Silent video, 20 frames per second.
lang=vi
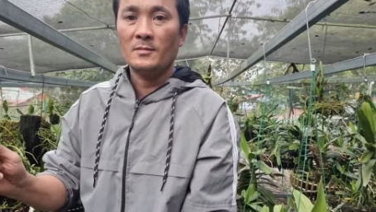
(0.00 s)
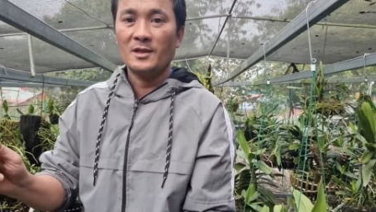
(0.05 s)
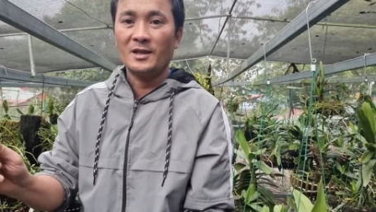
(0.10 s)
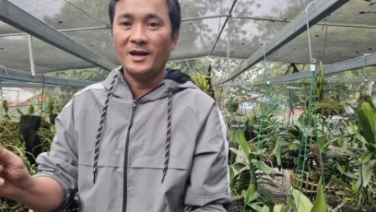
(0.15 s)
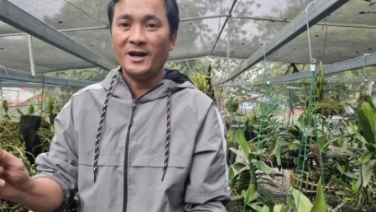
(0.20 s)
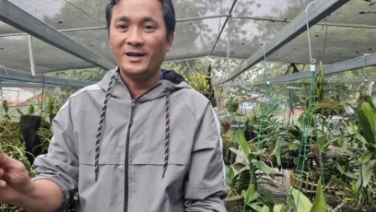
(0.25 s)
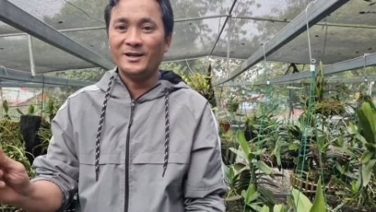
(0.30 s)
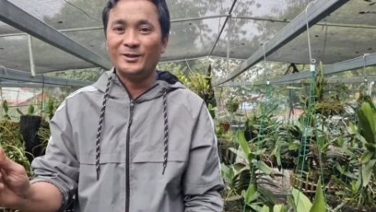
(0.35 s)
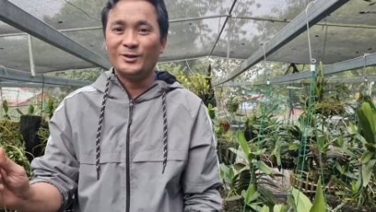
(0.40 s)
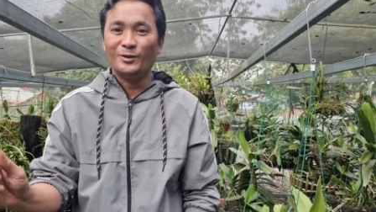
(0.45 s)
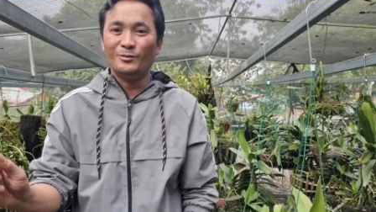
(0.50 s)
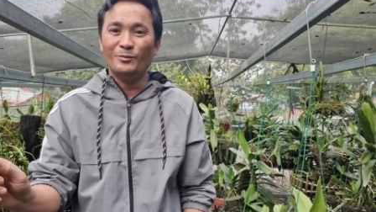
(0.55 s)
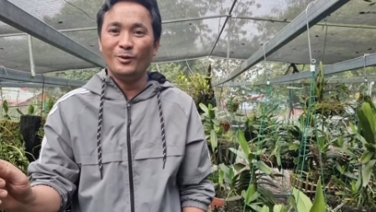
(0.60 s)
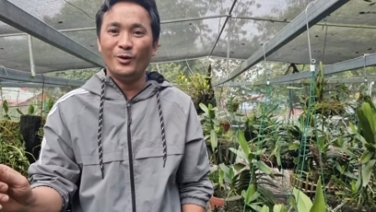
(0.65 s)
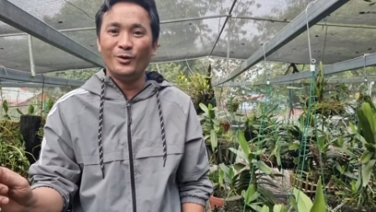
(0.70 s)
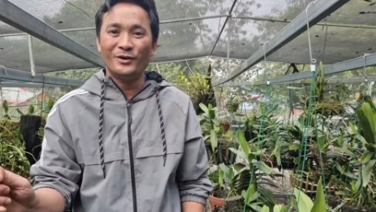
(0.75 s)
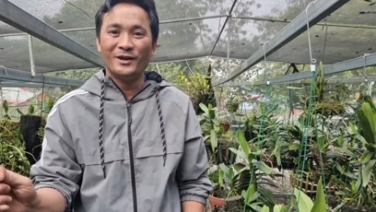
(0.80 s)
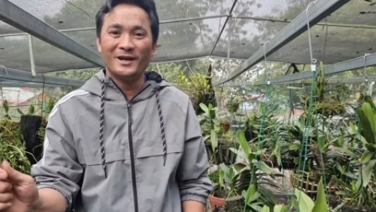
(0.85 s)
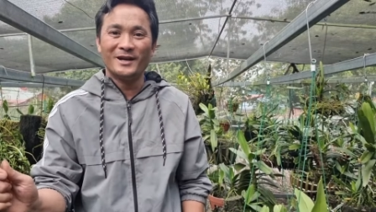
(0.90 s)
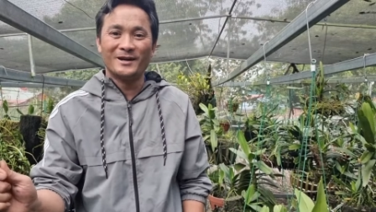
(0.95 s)
đây số
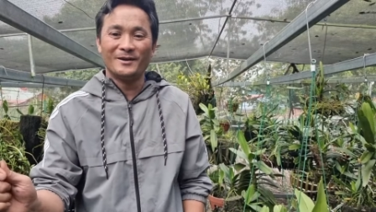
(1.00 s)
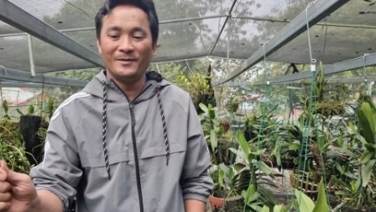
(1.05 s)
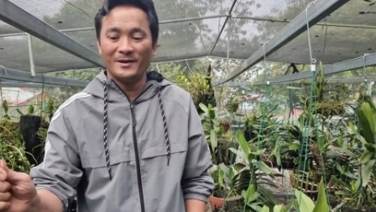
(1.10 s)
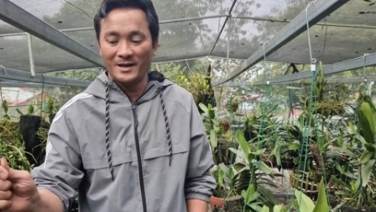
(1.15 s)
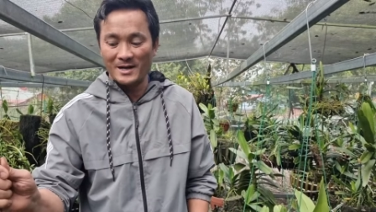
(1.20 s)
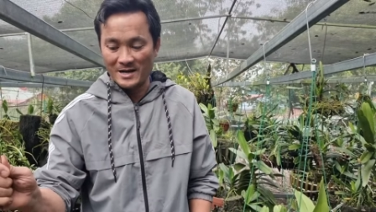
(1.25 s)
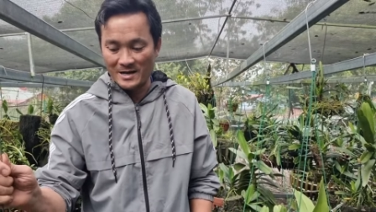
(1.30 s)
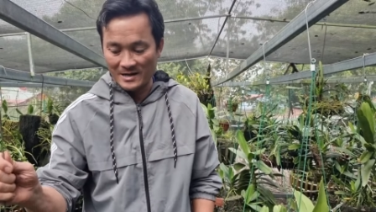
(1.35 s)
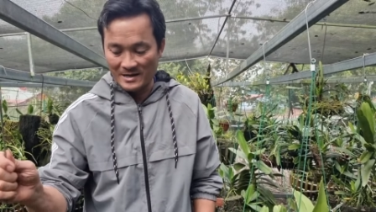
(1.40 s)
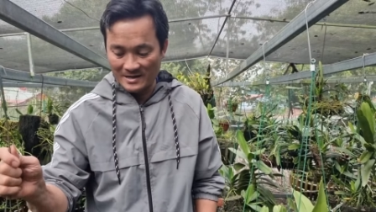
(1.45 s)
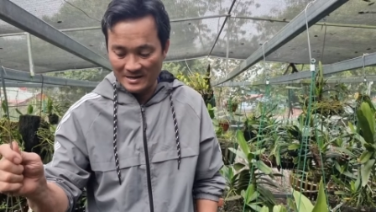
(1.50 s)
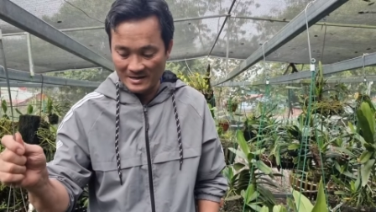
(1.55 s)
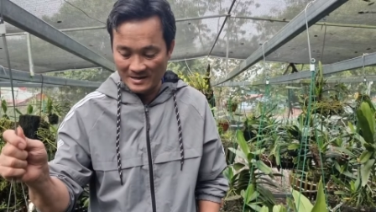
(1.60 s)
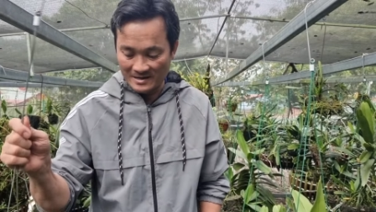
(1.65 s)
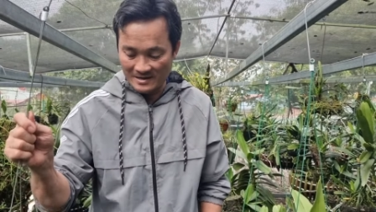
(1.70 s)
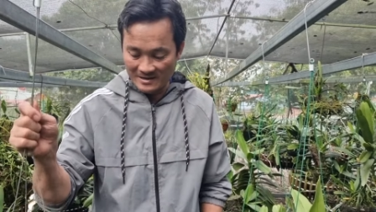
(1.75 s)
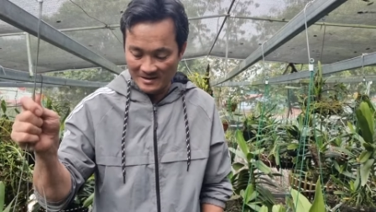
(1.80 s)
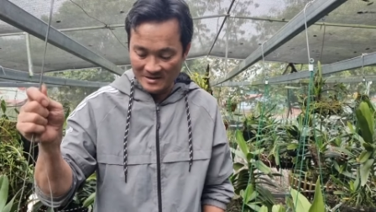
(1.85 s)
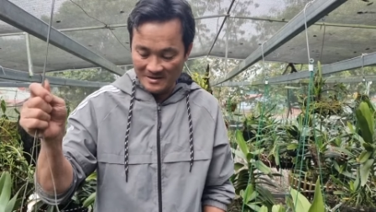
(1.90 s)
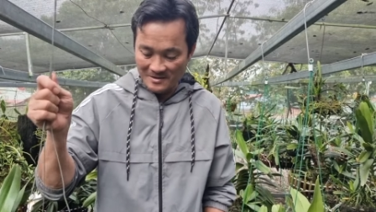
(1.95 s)
4 này các bác này
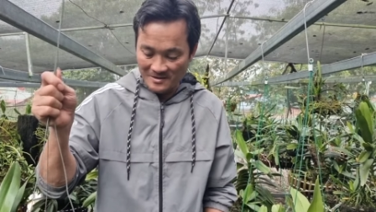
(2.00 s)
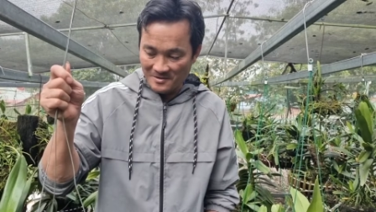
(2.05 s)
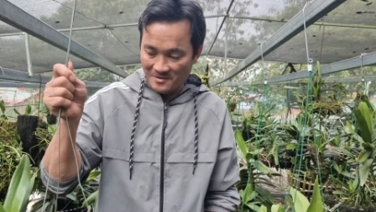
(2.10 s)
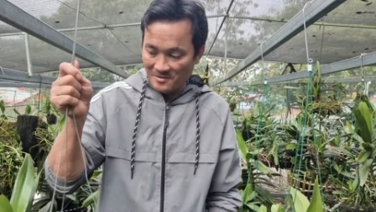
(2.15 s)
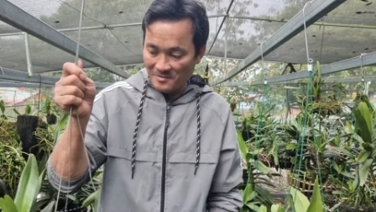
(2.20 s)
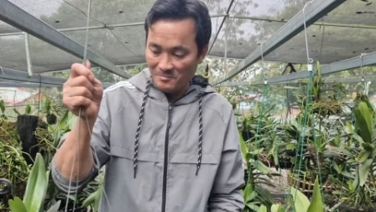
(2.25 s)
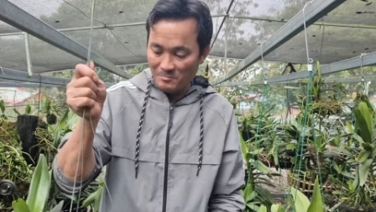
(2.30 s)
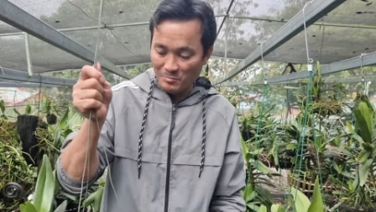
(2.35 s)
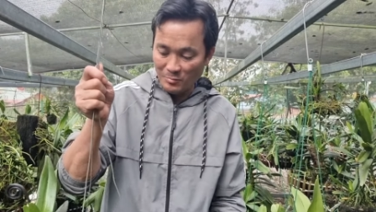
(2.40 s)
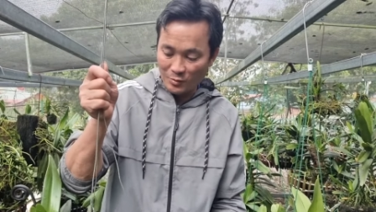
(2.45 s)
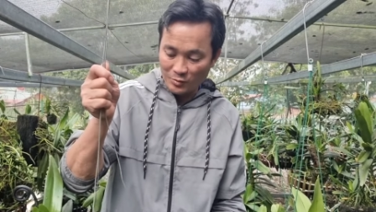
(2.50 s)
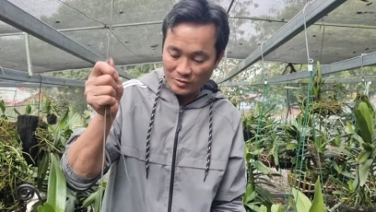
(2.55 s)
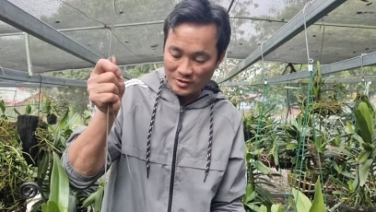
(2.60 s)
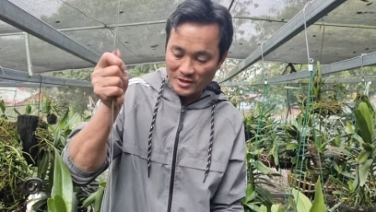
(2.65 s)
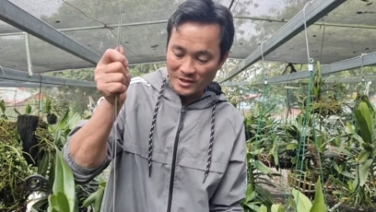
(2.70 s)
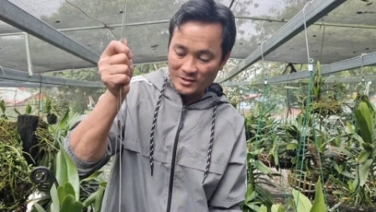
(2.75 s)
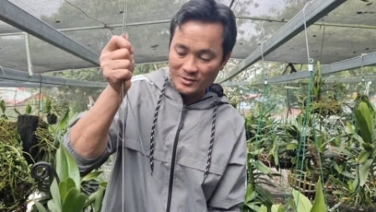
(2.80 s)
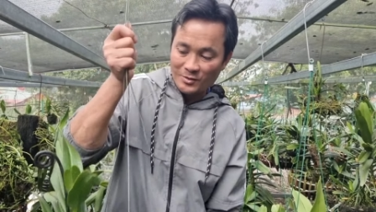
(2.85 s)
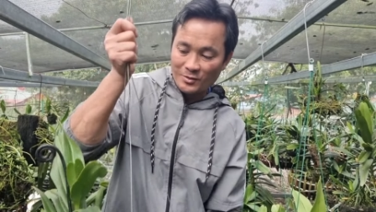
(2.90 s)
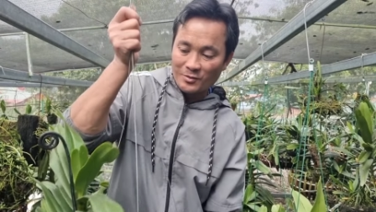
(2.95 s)
một
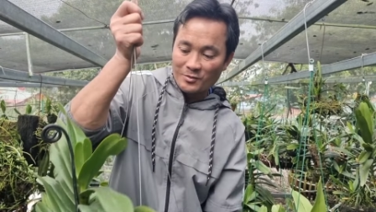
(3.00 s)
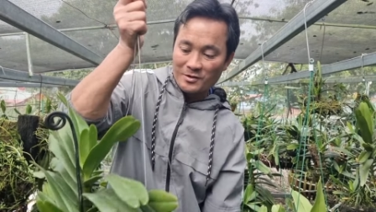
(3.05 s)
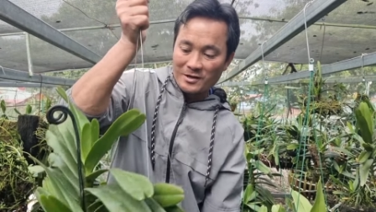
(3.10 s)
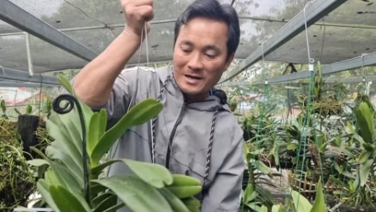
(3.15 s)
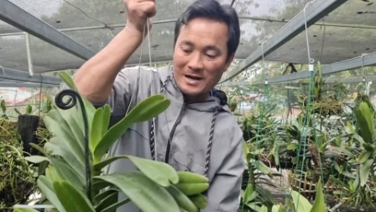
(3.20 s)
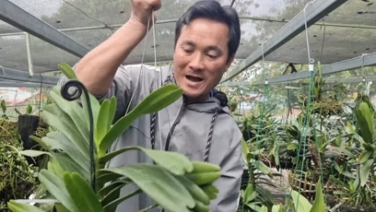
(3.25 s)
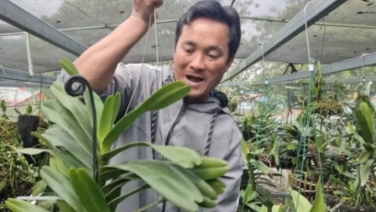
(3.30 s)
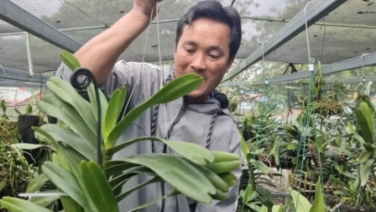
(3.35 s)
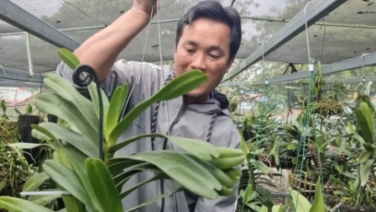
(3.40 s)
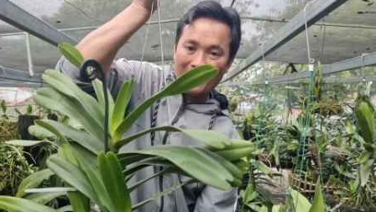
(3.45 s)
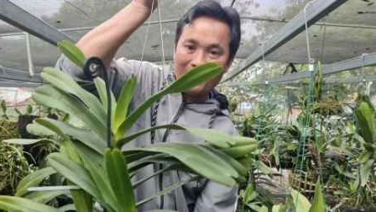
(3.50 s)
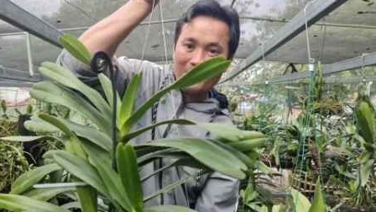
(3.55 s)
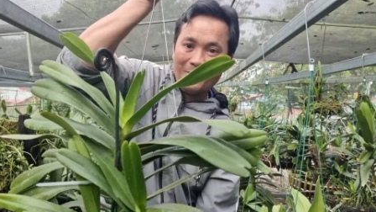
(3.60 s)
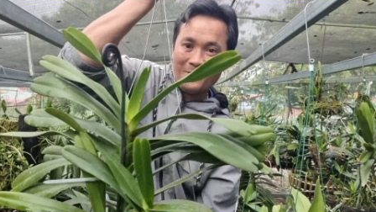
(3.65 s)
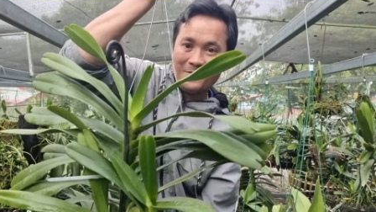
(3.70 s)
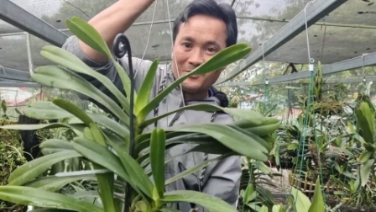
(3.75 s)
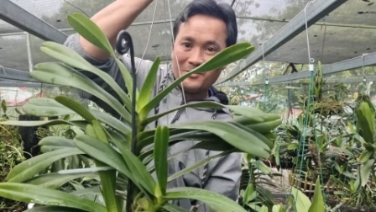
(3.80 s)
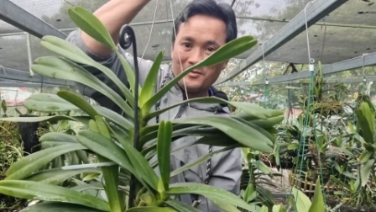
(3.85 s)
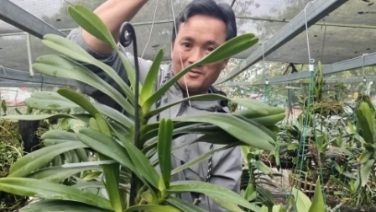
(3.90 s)
cái giỏ cáo